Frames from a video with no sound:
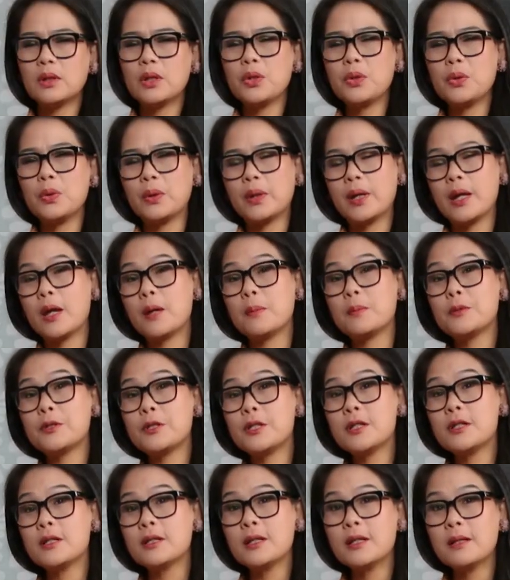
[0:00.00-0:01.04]
ví dụ ngày hôm
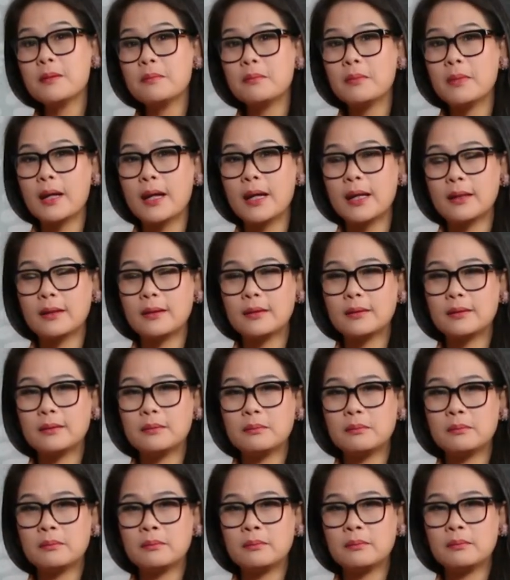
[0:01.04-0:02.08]
trước á mà anh
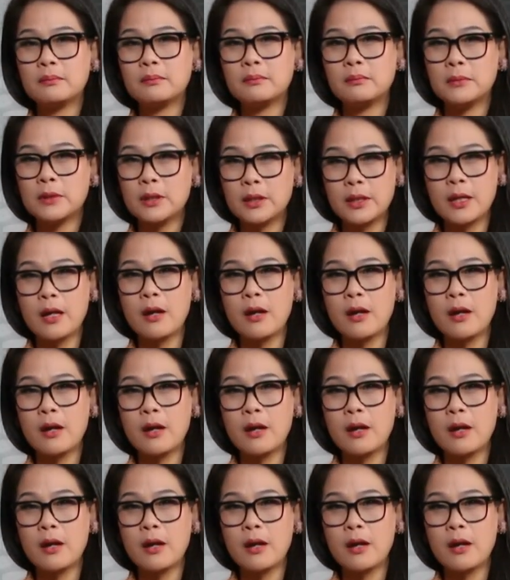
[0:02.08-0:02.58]
ừ, người